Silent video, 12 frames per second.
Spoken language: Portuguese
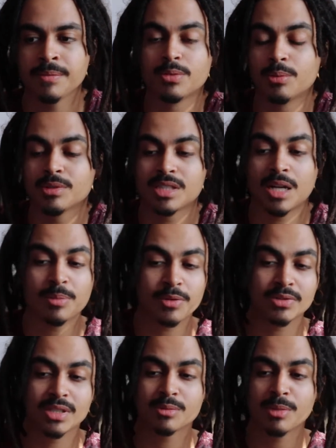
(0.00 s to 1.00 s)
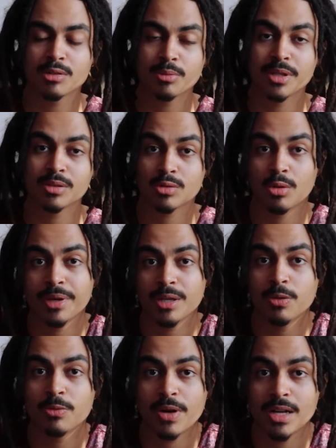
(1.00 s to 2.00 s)
Eu vou mostrar para vocês mais ou menos como é que
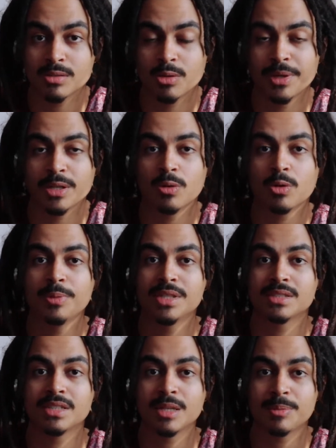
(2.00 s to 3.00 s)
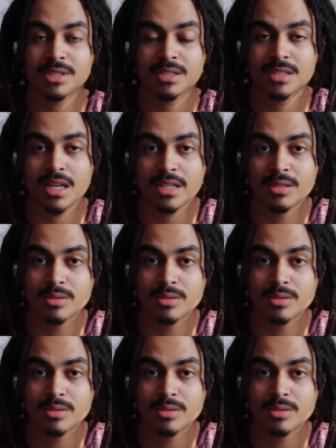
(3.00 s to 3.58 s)
eu faço, como é que eu comecei a pesquisar